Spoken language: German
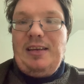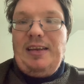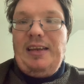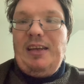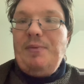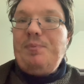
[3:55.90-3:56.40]

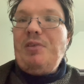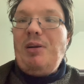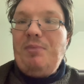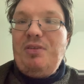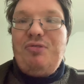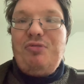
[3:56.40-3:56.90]
ich habe
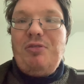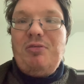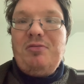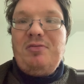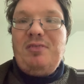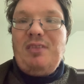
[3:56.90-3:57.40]
damals
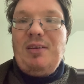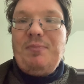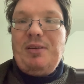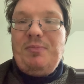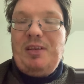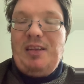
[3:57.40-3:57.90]
schon
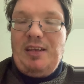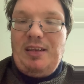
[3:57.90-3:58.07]
einmal mit